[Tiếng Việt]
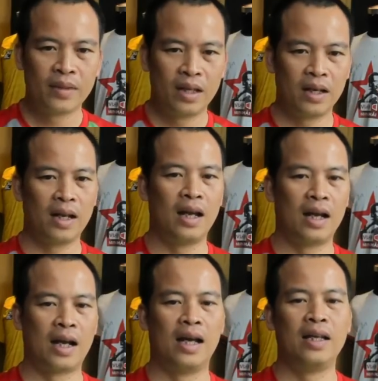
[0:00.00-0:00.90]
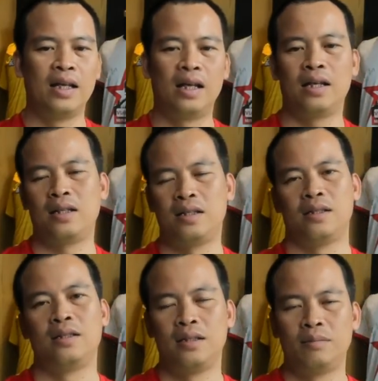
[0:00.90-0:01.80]
thì cái này là cái ờ,
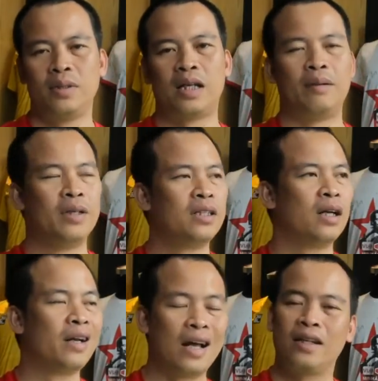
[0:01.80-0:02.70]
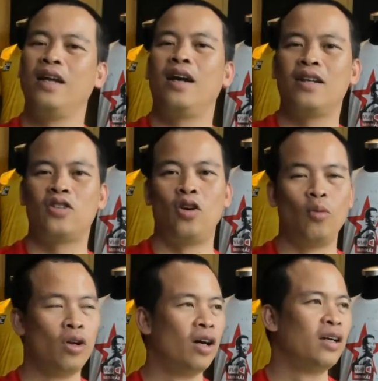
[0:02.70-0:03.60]
mình cảm thấy rất là đáng tiếc cho
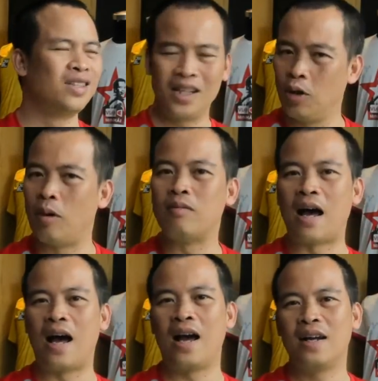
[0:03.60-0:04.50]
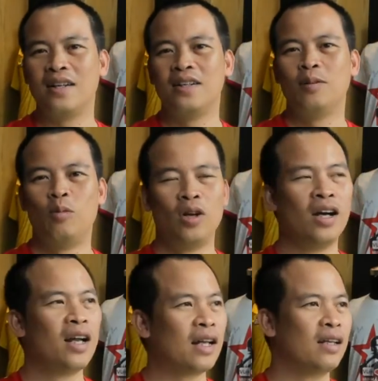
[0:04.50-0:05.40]
một nơi rất yêu bóng đá một
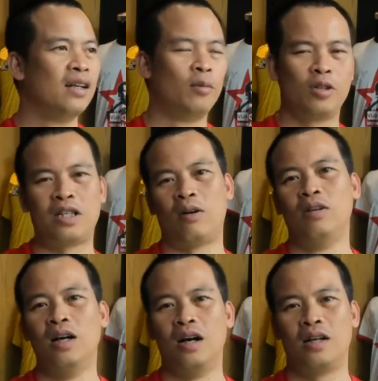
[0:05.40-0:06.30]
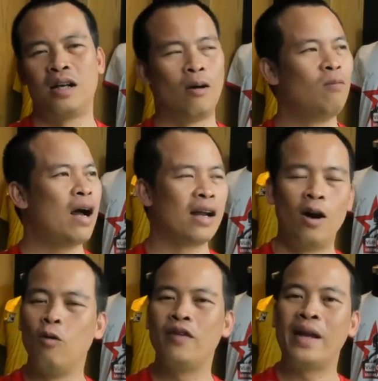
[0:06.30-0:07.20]
nơi đã từng là một chảo lửa nóng hàng
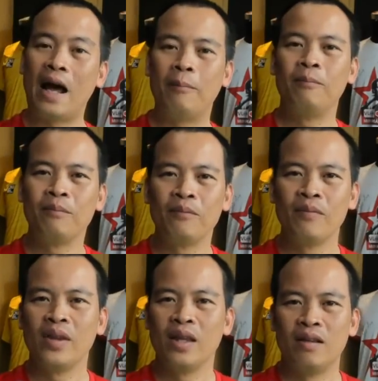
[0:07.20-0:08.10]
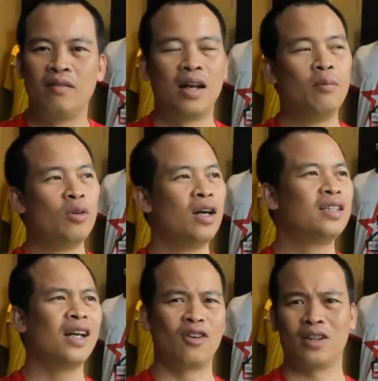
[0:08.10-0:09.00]
đầu Việt Nam và là một nơi
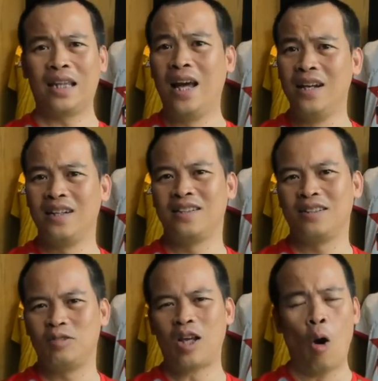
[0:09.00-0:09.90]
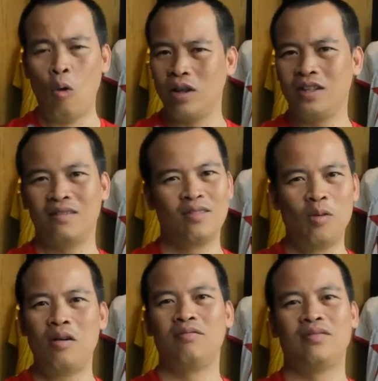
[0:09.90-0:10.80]
rất là có tiền giàu đấy chứ đúng
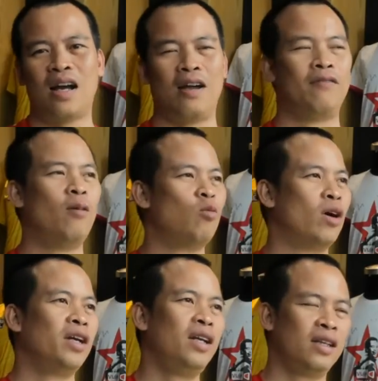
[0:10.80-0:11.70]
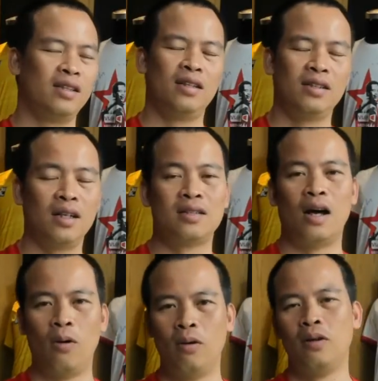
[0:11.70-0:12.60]
không Hải Phòng Quảng Ninh là những nơi rất là
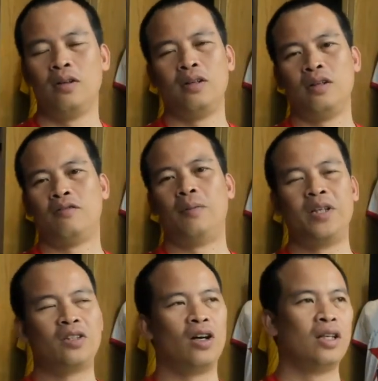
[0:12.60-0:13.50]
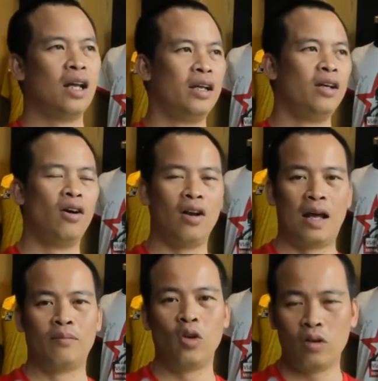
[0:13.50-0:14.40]
giàu và mình cho rằng là nếu họ
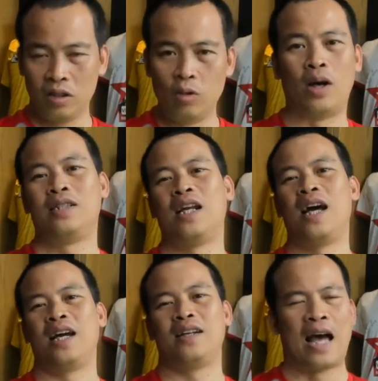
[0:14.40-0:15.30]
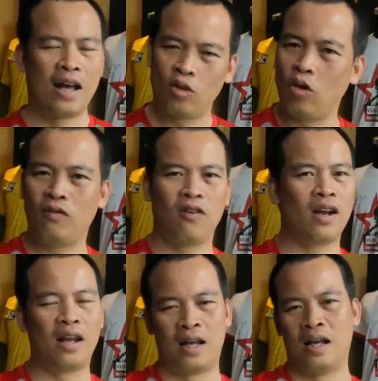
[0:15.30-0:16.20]
làm tốt như Hoàng Gia Lai đá tốt
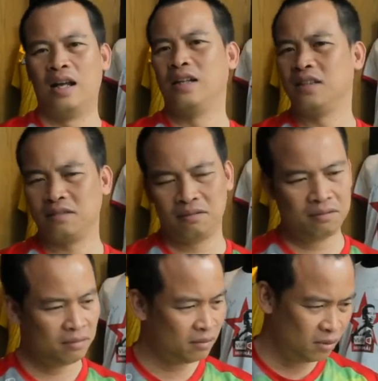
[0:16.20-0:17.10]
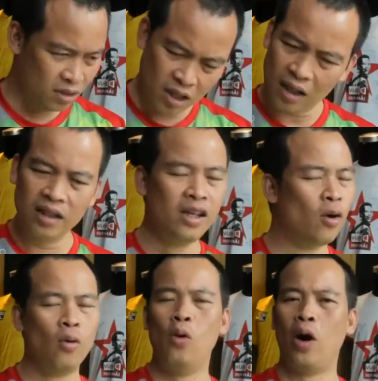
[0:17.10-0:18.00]
phát là rất
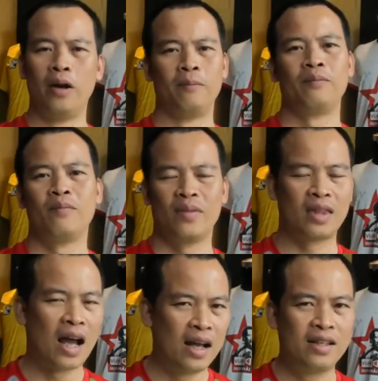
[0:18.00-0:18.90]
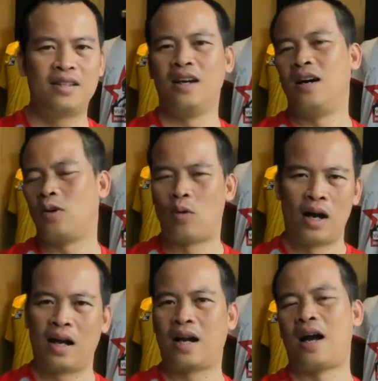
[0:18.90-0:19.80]
nhiều nguồn tài trợ
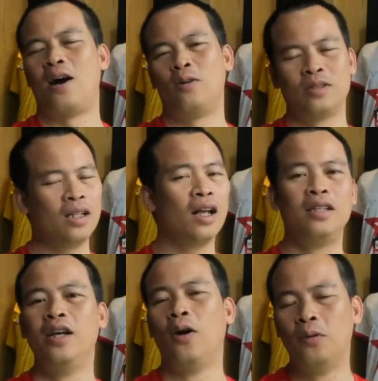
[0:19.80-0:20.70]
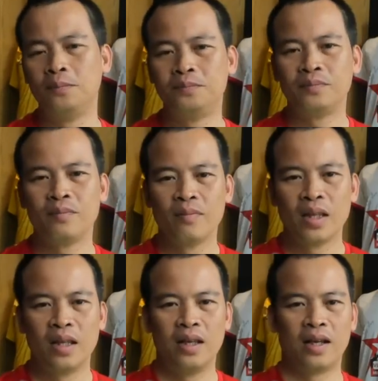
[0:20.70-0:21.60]
quảng cáo rất là nhiều
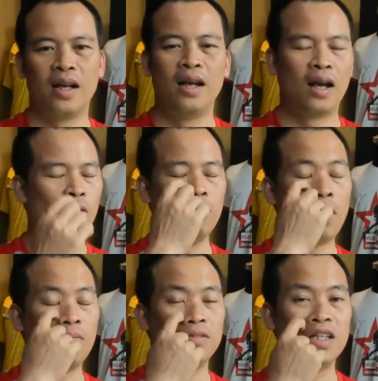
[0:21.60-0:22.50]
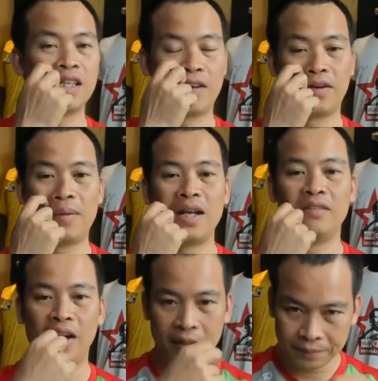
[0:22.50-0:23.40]
thì cái đấy là cũng mong chia sẻ với các bạn như vậy